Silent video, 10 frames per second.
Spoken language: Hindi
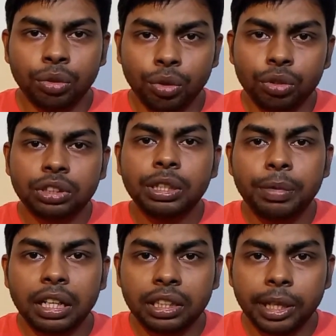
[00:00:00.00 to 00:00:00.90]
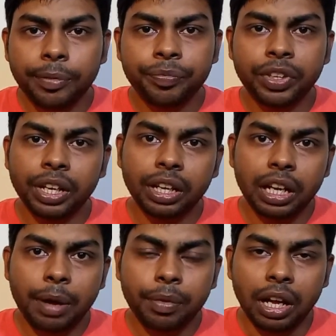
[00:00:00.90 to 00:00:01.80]
ग्रोथ की बात है कि
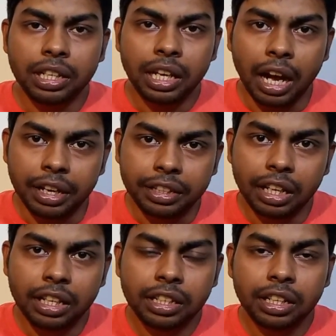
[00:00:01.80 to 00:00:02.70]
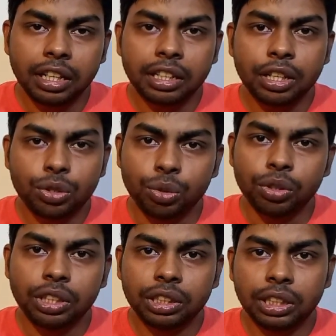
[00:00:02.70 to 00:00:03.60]
अगर आप खाली आईटीआई करके
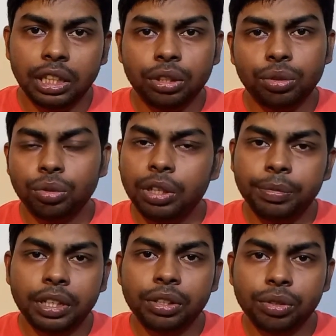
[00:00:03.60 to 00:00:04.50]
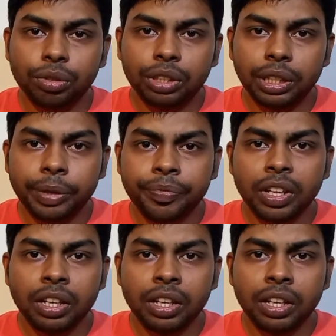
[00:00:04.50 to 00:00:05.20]
छोड़ देते हैं तो लिमिटेड ग्रोथ है